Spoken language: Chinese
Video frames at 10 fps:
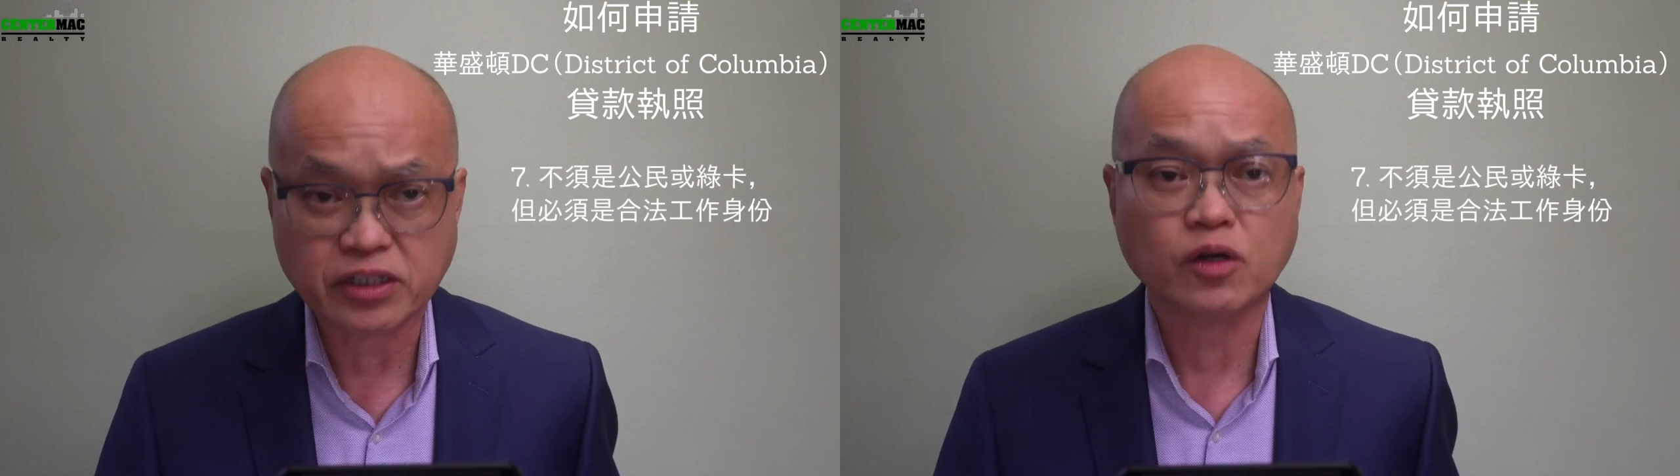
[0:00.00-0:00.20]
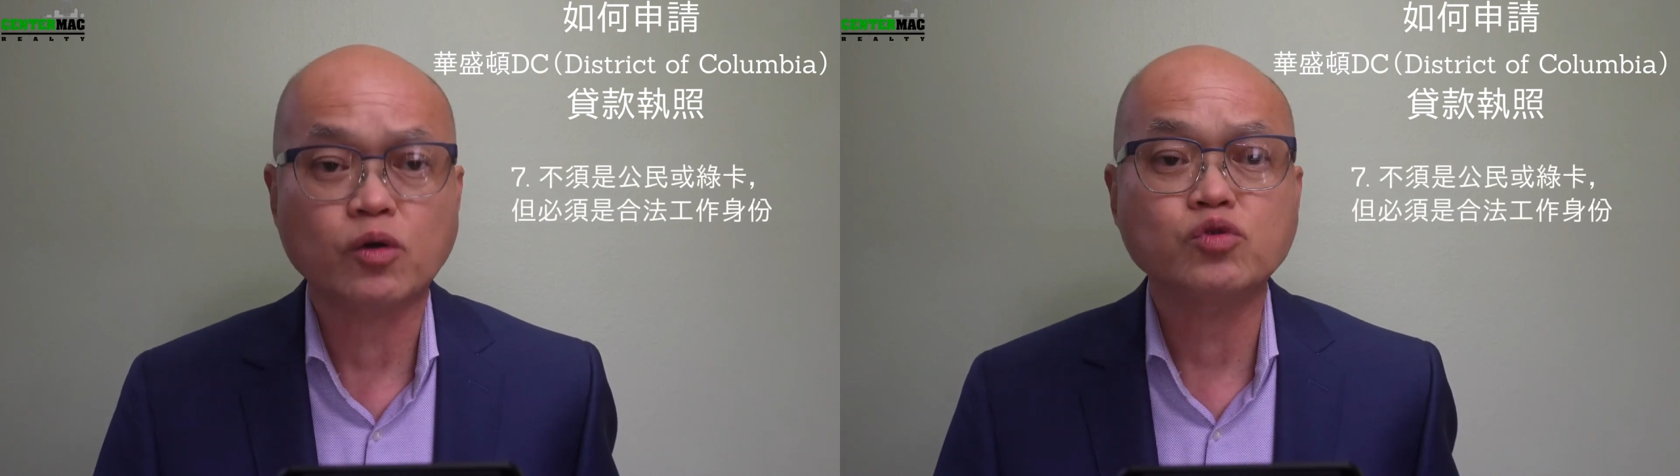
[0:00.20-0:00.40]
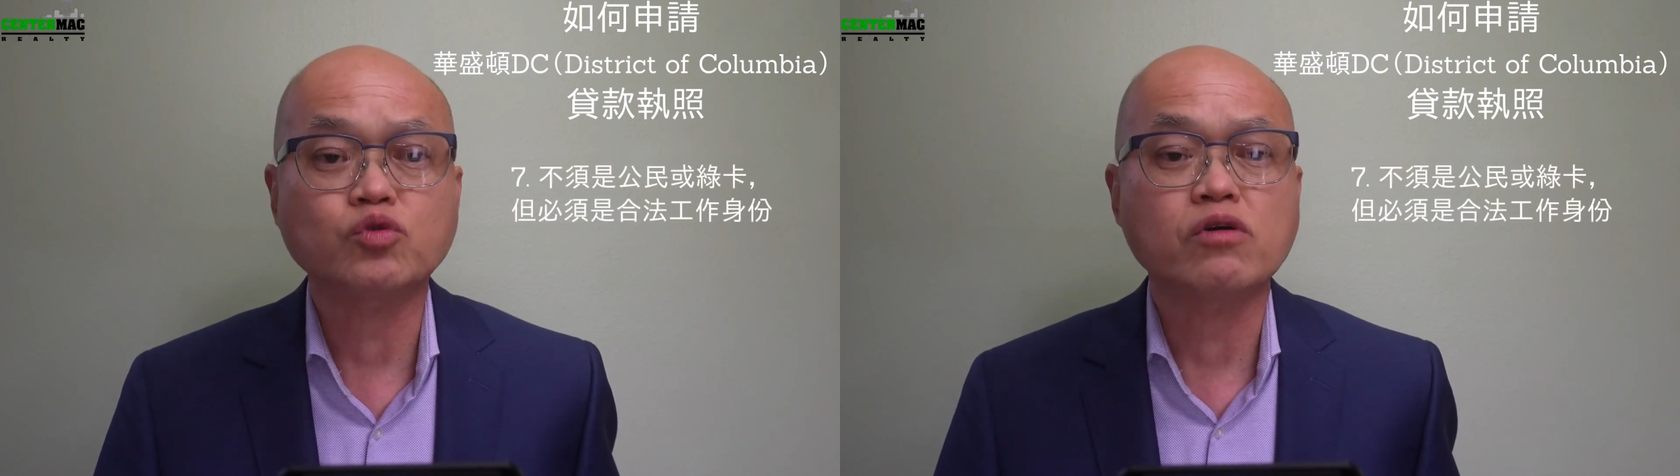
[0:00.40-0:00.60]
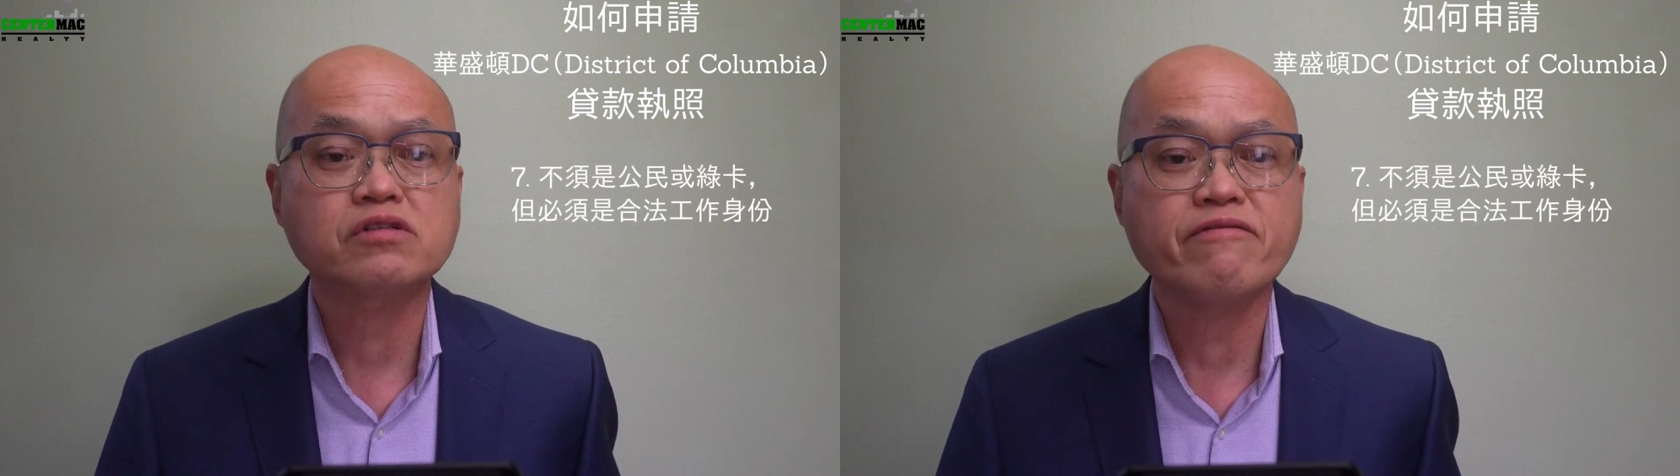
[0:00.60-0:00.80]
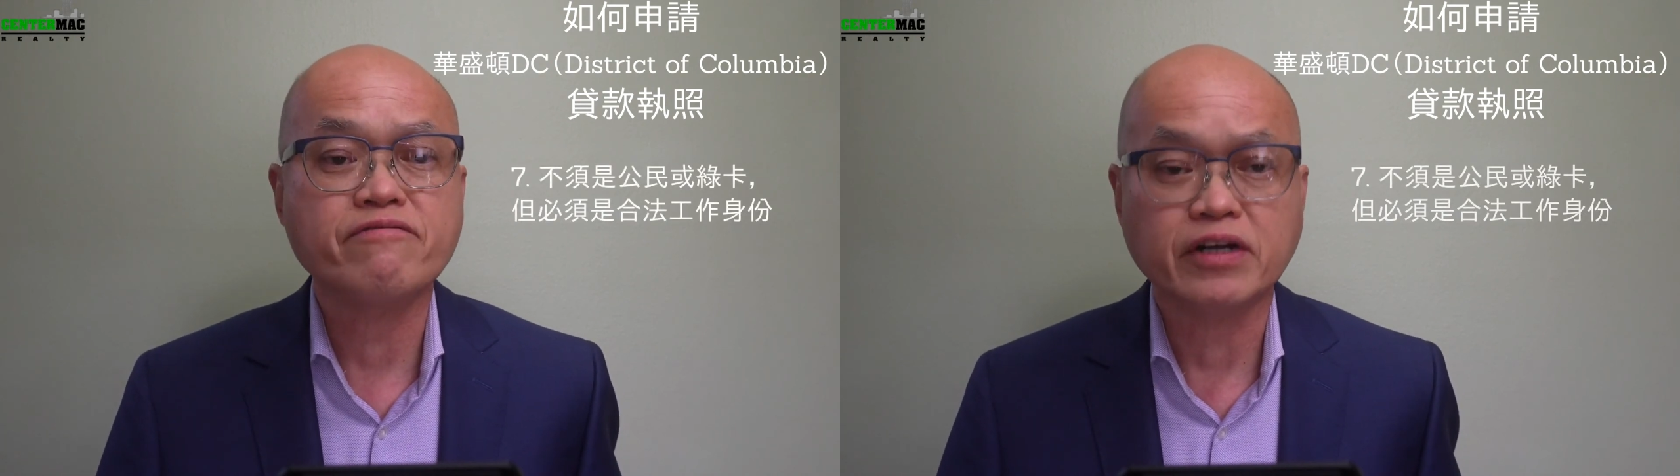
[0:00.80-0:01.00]
的工作
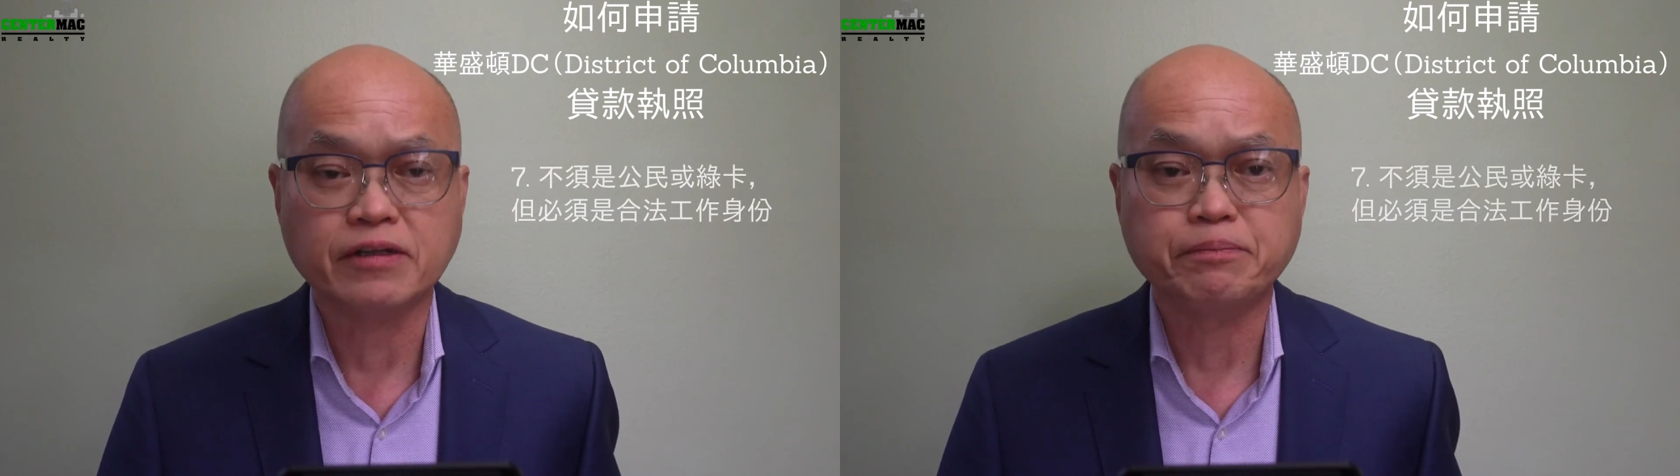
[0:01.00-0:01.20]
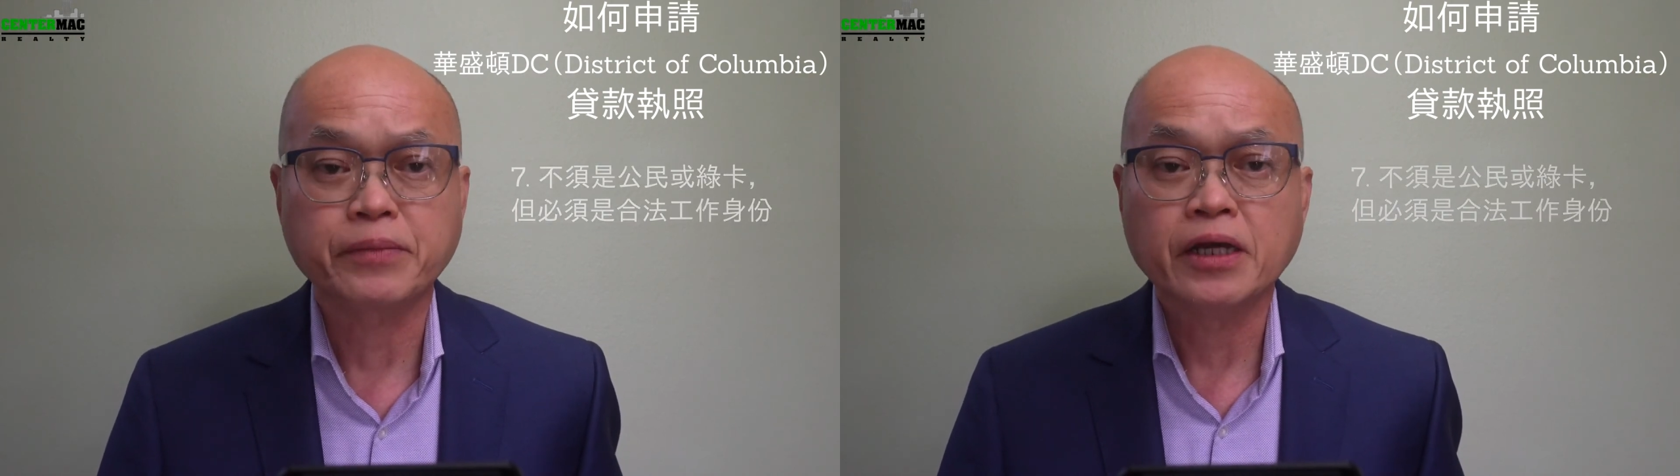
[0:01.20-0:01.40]
身份。